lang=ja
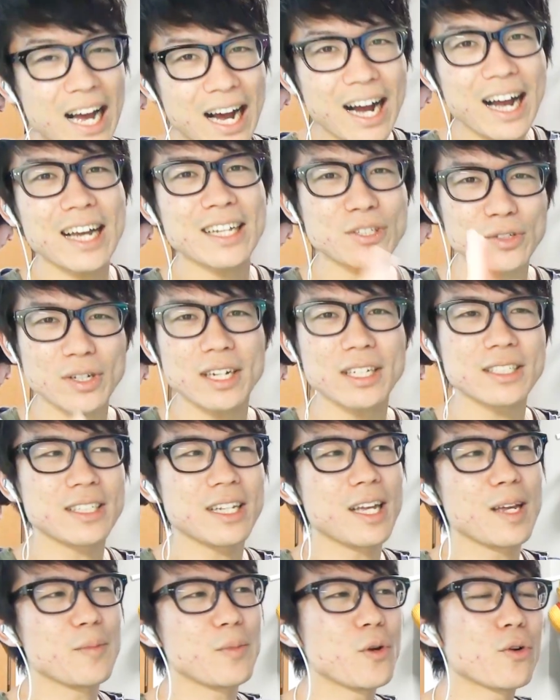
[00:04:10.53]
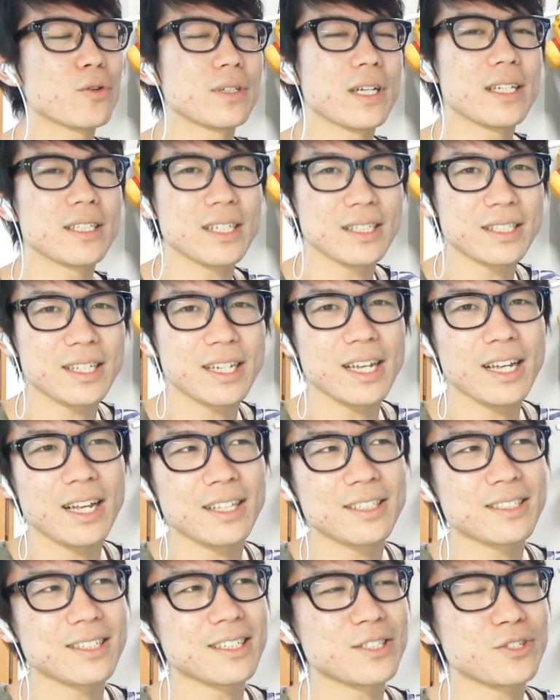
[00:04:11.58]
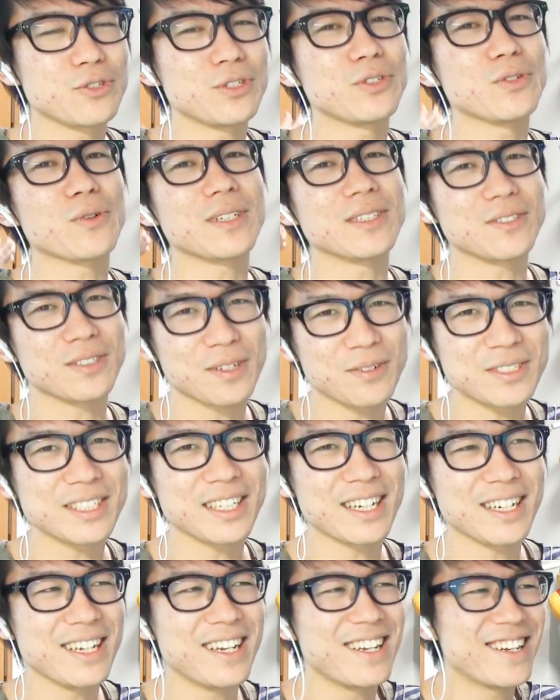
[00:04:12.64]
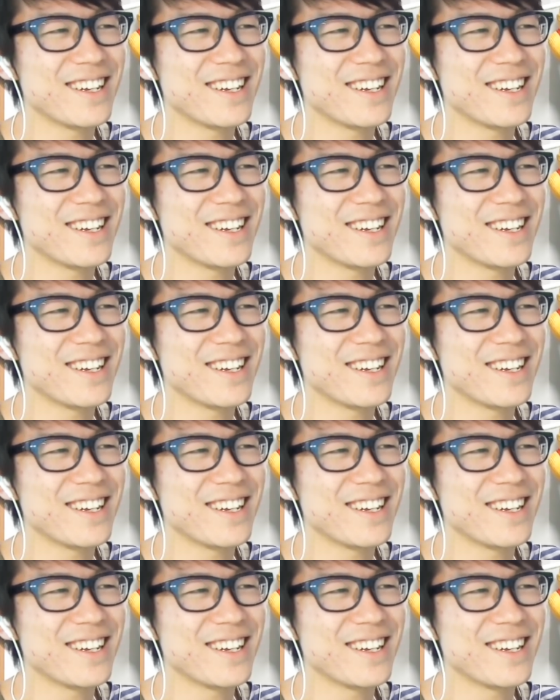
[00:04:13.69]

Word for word: はいそんな感じでミホーク大先生閲覧注意動画でございました